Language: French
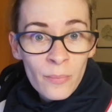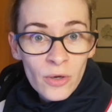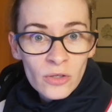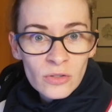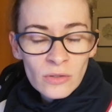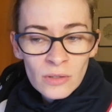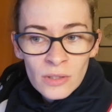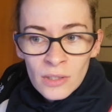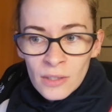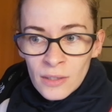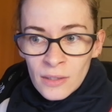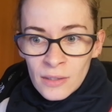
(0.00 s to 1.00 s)
important.
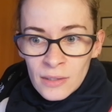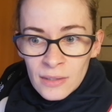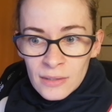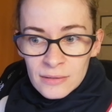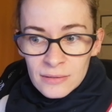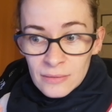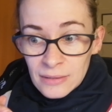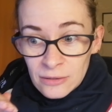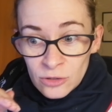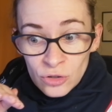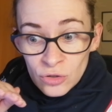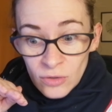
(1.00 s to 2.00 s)

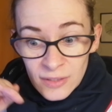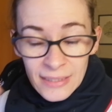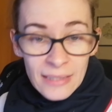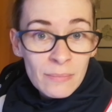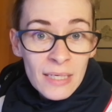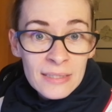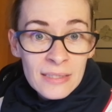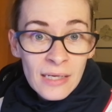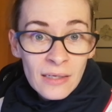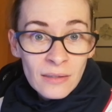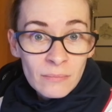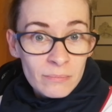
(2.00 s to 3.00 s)
Sans cette
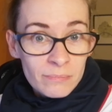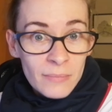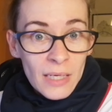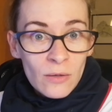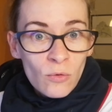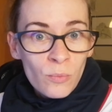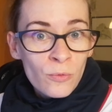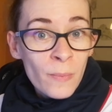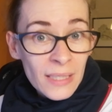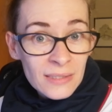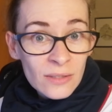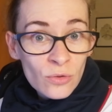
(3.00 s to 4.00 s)
base-là, bah, on peut
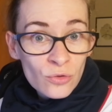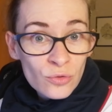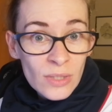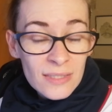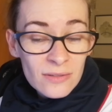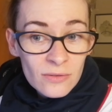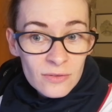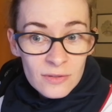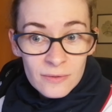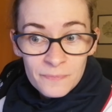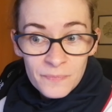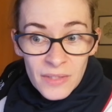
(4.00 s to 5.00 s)
partir dans tous les
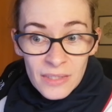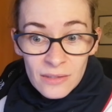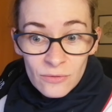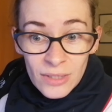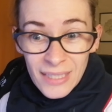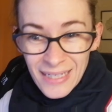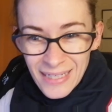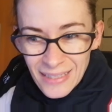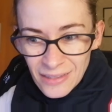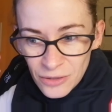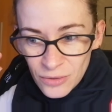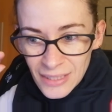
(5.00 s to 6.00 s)
sens. Et vous voyez,
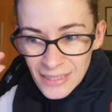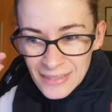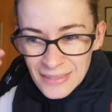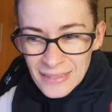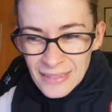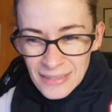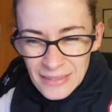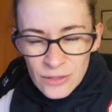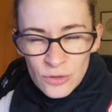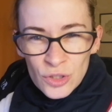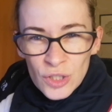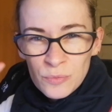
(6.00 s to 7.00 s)
rien que les,
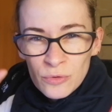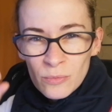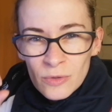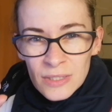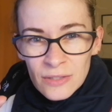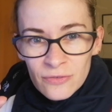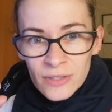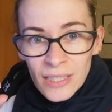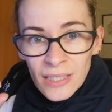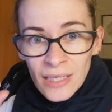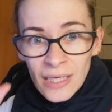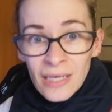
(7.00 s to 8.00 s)
exercices que j'ai pu
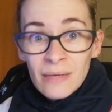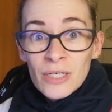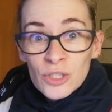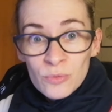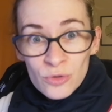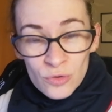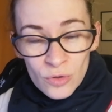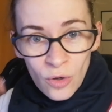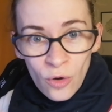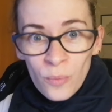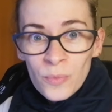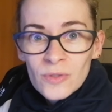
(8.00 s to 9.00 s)
modifier, bah, je me suis
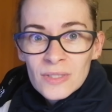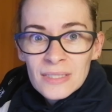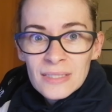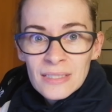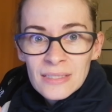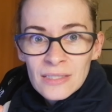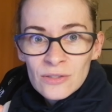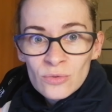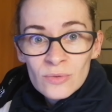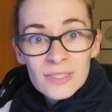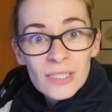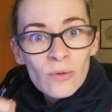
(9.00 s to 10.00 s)
reposé cette
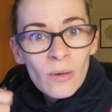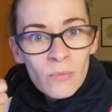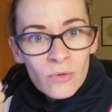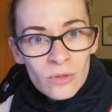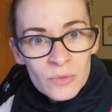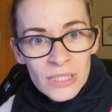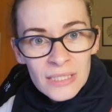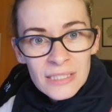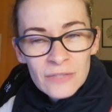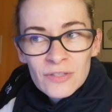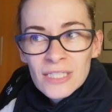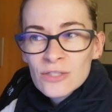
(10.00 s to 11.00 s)
question, c'est quoi mon
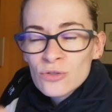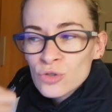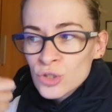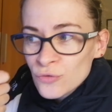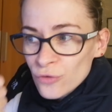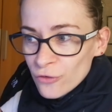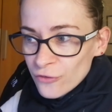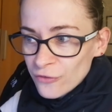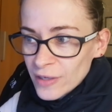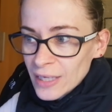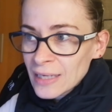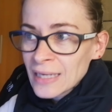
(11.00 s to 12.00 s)
objectif Qu'est-ce que je veux
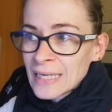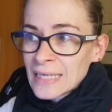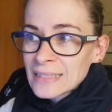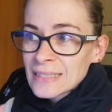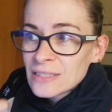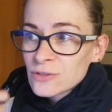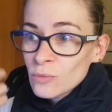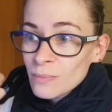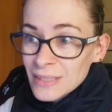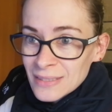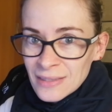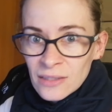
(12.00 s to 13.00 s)
faire Quelles sont
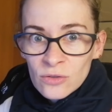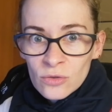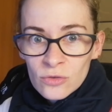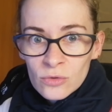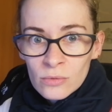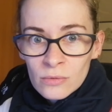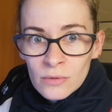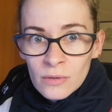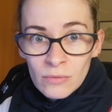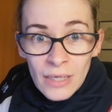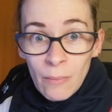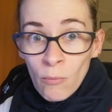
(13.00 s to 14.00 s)
mes intentions
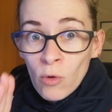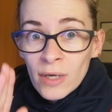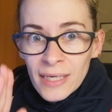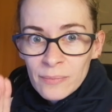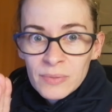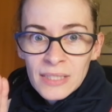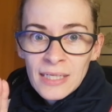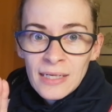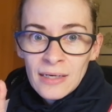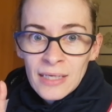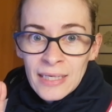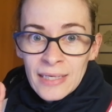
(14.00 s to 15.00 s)
Voilà, mon cap, il est
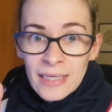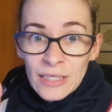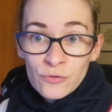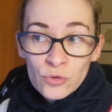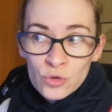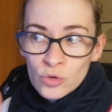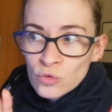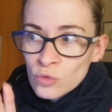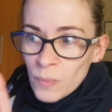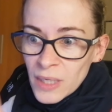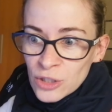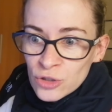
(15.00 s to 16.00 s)
là. Il il faut surtout
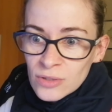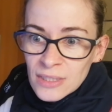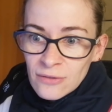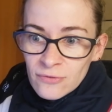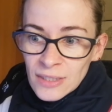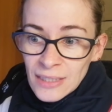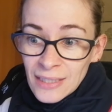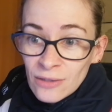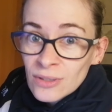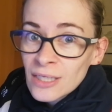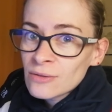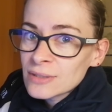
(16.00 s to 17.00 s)
pas que je dévie. Et
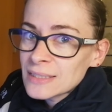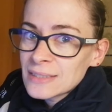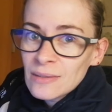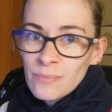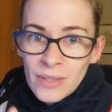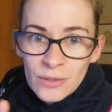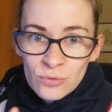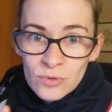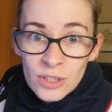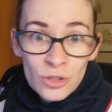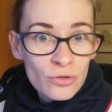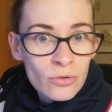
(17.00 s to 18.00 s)
en allant tester plein
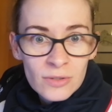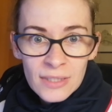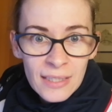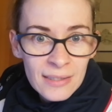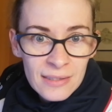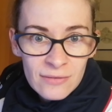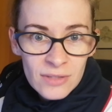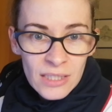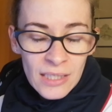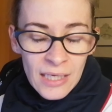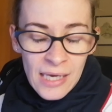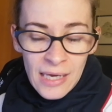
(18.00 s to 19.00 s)
d'outils, je suis en train de
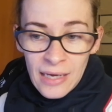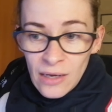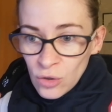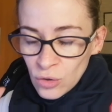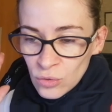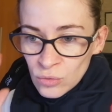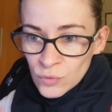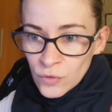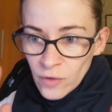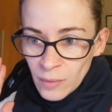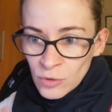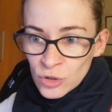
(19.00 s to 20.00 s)
dévier. Alors que non, il faut
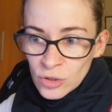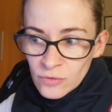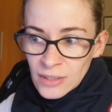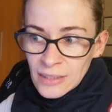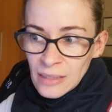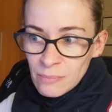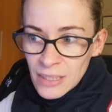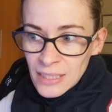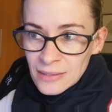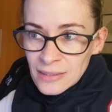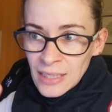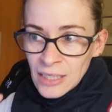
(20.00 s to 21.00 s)
vraiment que je revienne à la
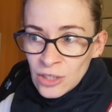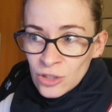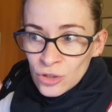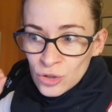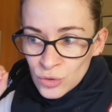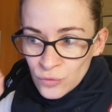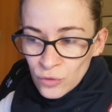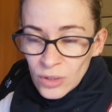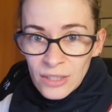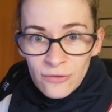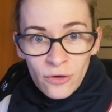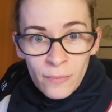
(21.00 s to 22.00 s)
base je veux
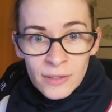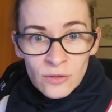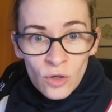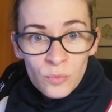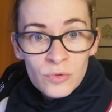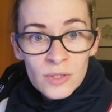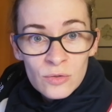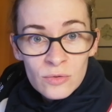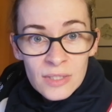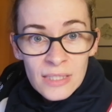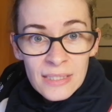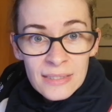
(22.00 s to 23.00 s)
que les formateurs puissent
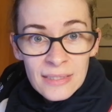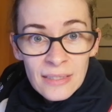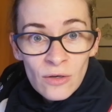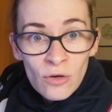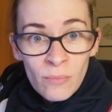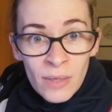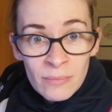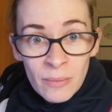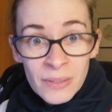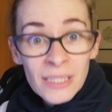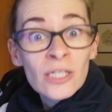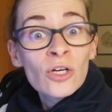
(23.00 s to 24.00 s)
utiliser le mind
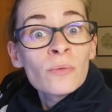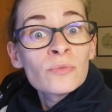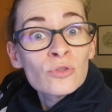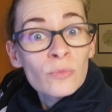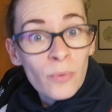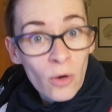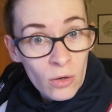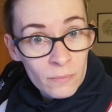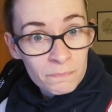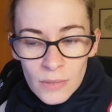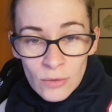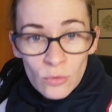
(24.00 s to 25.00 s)
mapping comme support.
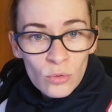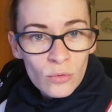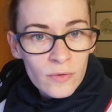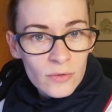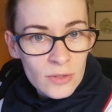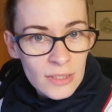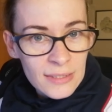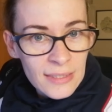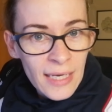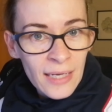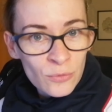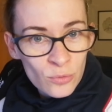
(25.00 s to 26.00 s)
Et donc, on va
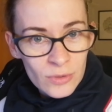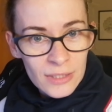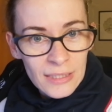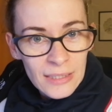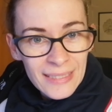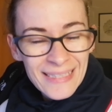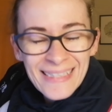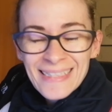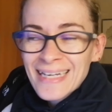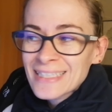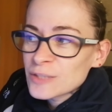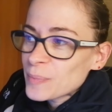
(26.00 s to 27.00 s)
utiliser un outil qui ne
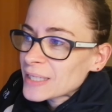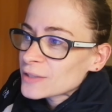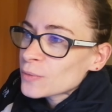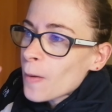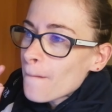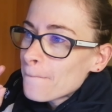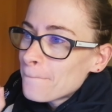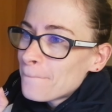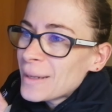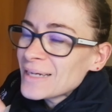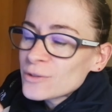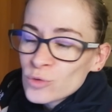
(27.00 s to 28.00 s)
respecte
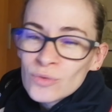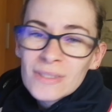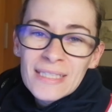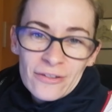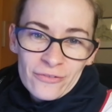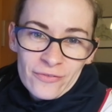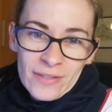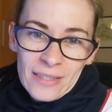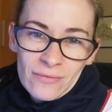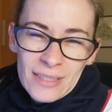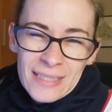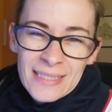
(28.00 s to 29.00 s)
pas tout à fait.
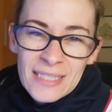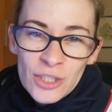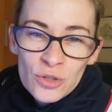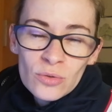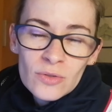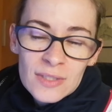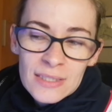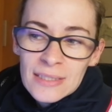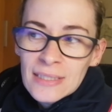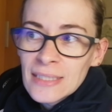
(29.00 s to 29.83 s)
Voilà, il y a des choses qui,